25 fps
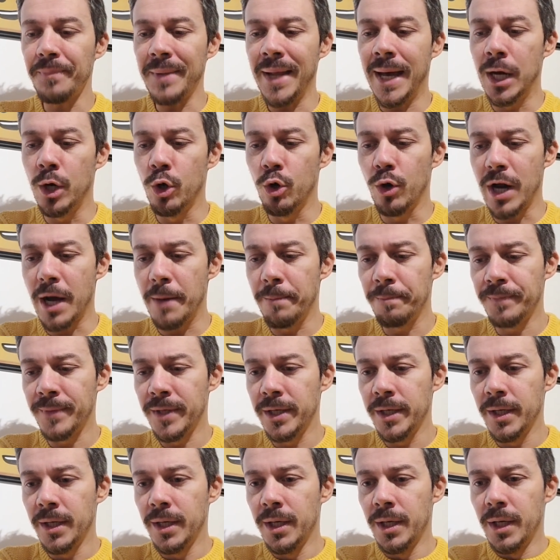Allora,
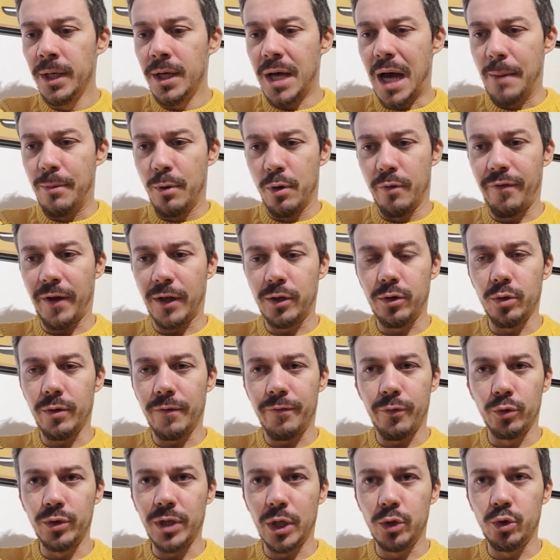Abbiamo
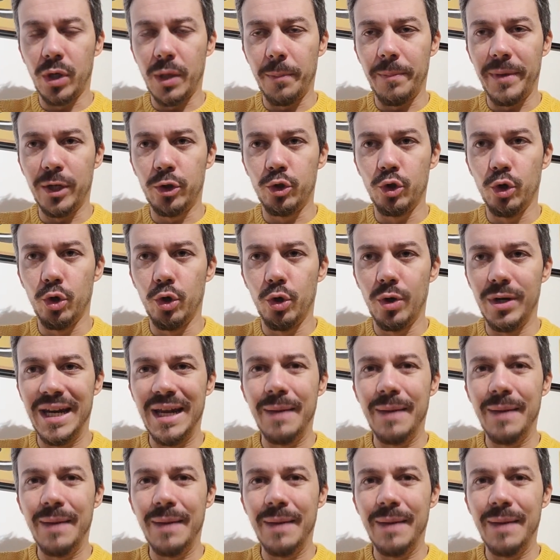affrontato, ripeto,